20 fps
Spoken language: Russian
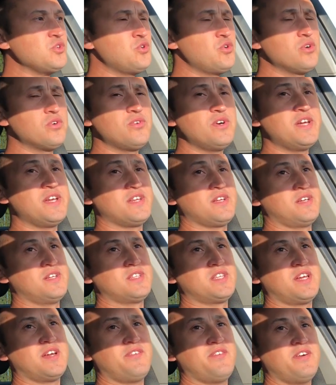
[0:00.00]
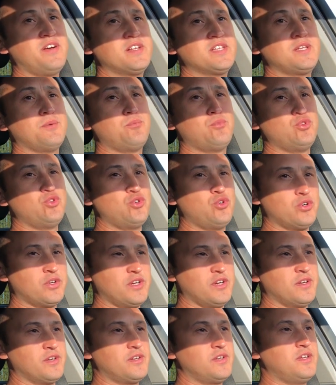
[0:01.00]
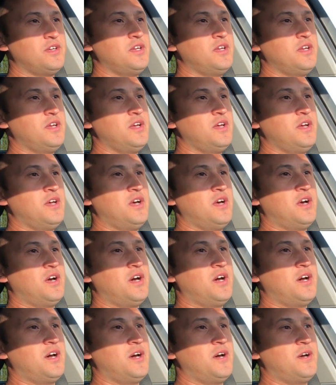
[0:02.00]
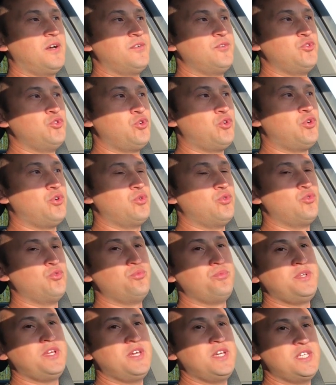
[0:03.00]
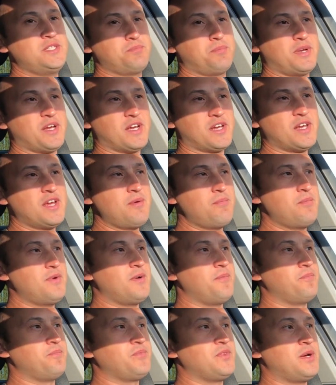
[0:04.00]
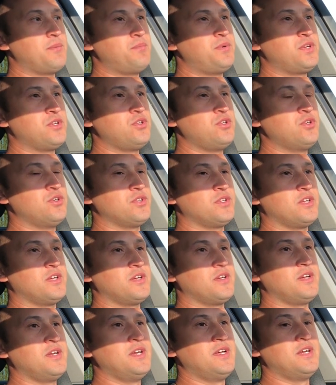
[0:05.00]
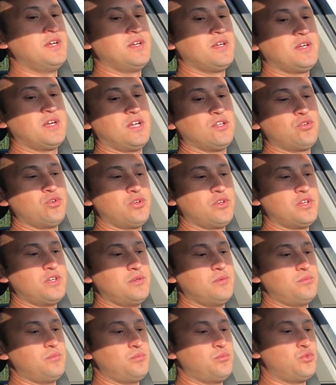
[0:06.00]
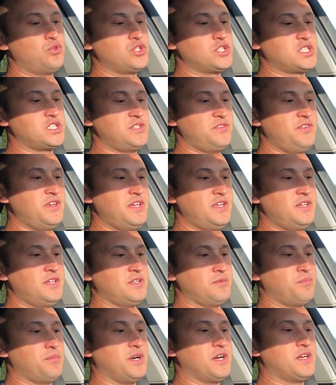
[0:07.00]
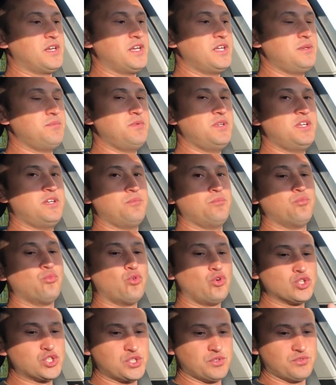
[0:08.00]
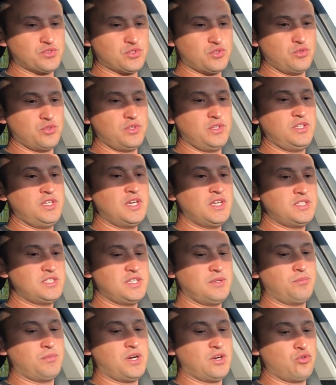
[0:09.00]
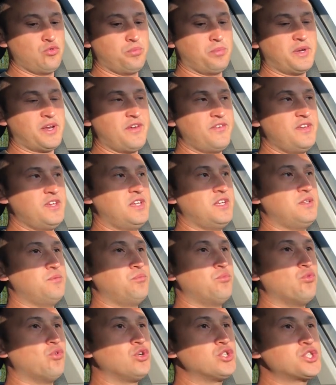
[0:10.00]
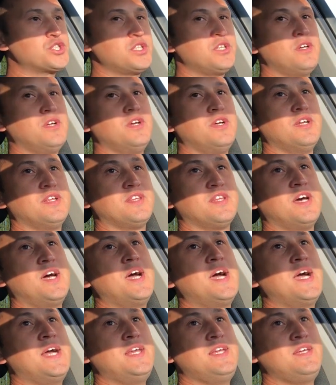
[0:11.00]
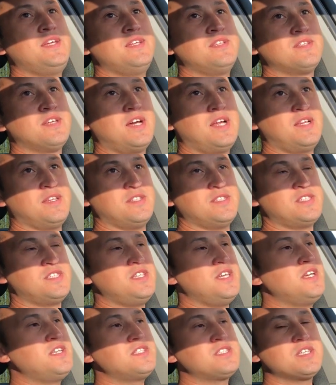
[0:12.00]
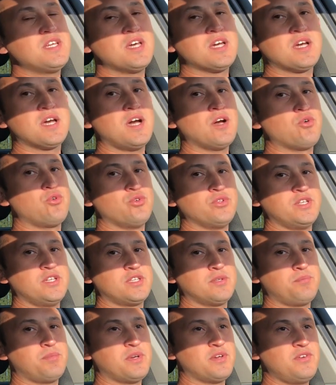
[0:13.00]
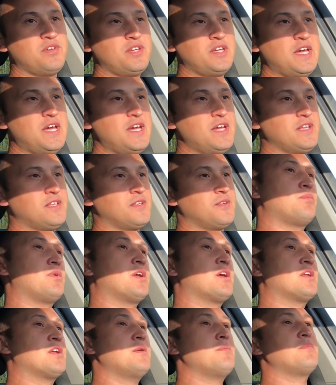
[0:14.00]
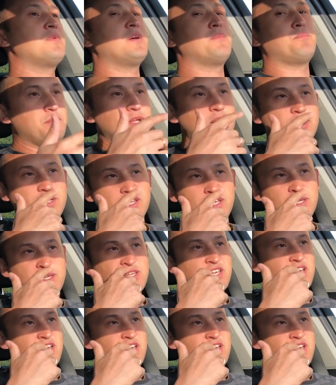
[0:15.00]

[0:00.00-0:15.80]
Он говорит, контрафакта много. А, но у меня есть программа определенная, который может сверить, по крайней мере, бошевскую, я тебе могу проверить Бош на оригинальность. Я не знаю, как он это проверяет, программа платная,